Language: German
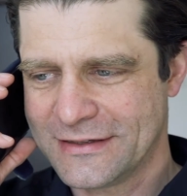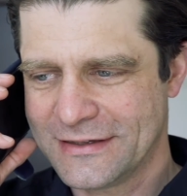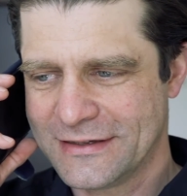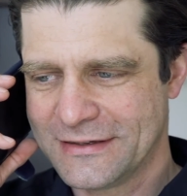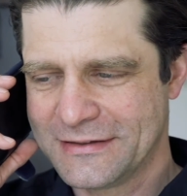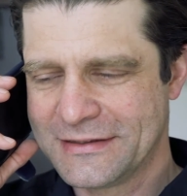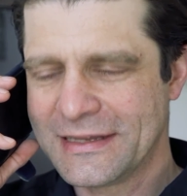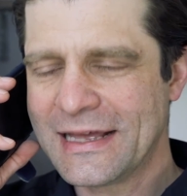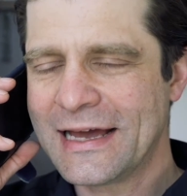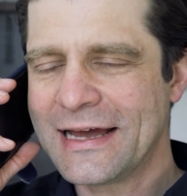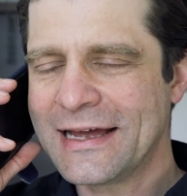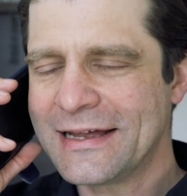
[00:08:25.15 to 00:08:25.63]

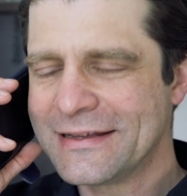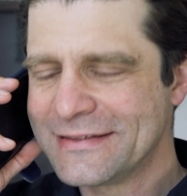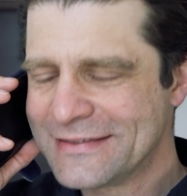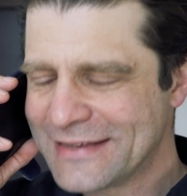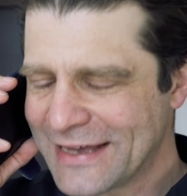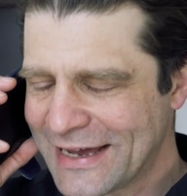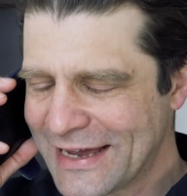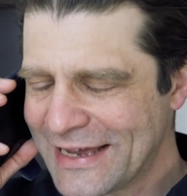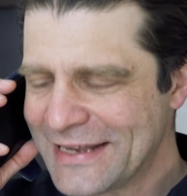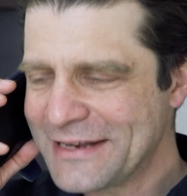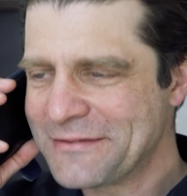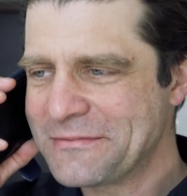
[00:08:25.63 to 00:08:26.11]
Na, ne,
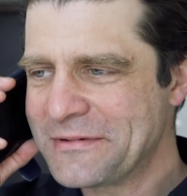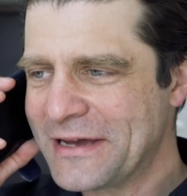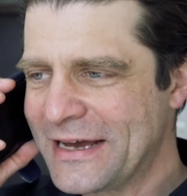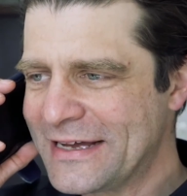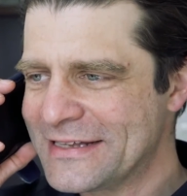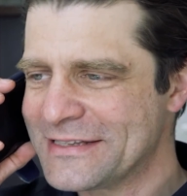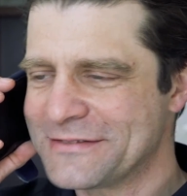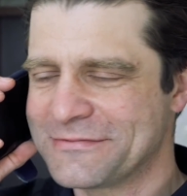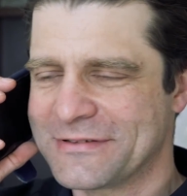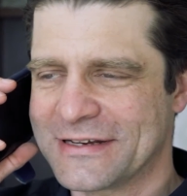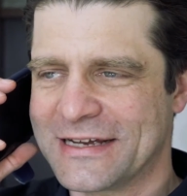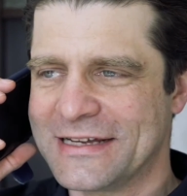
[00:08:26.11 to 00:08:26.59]
nein, im
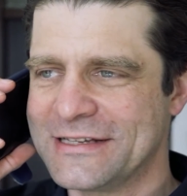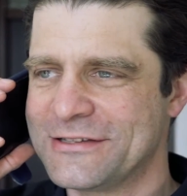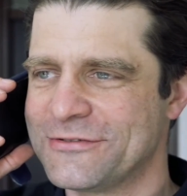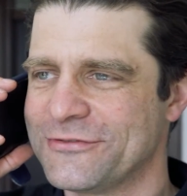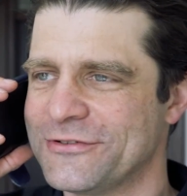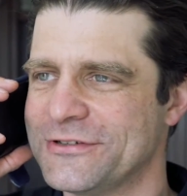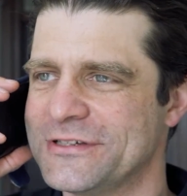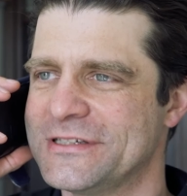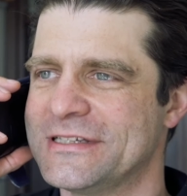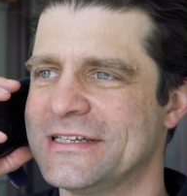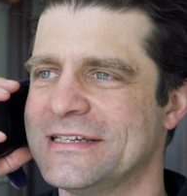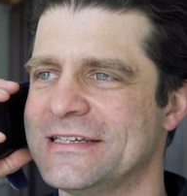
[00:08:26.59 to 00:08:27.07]
Ernst, war ganz
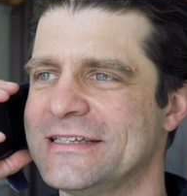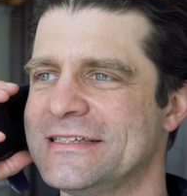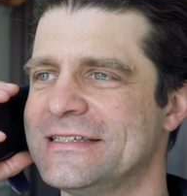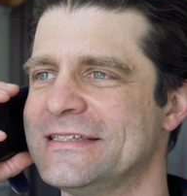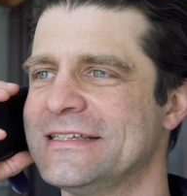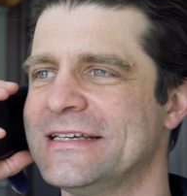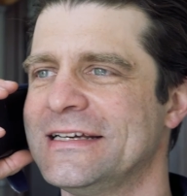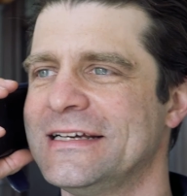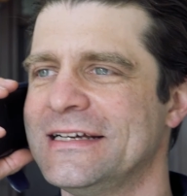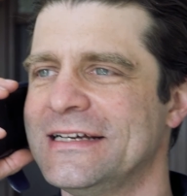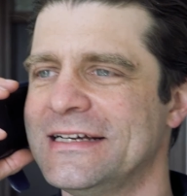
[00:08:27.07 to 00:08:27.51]
fürchterlich.